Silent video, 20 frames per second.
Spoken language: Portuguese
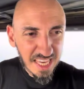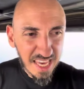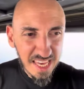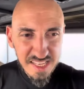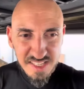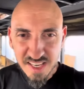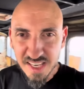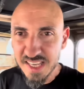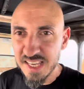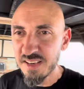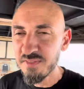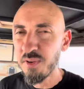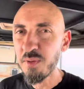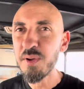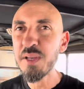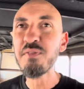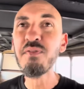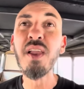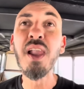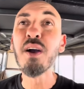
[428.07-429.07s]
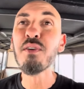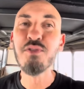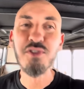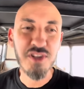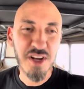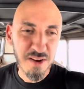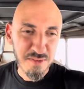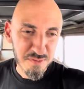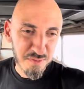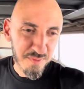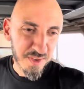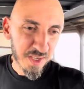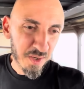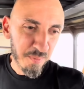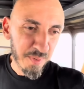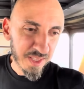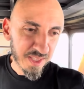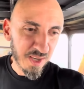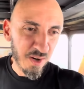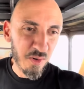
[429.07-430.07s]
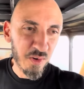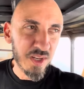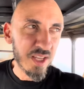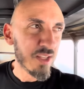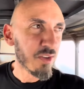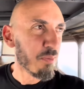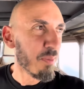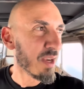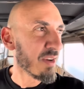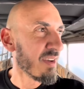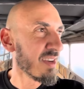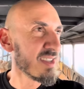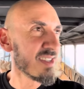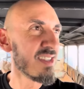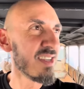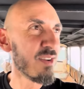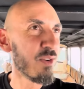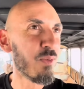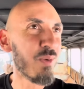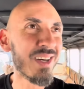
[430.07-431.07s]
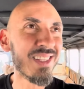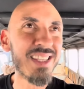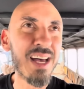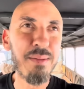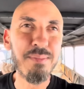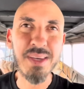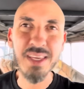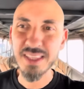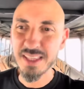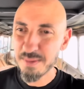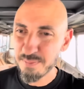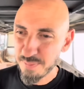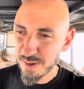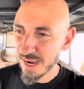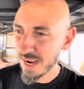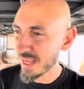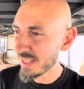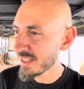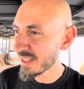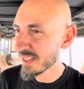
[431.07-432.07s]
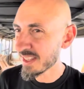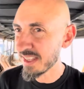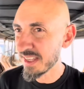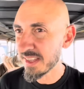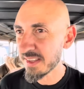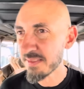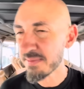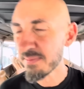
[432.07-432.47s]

é isso aí, vamos ali falar com o Jefferson, ver como é que tá rolando, como é que vai ser o andamento da parada aqui.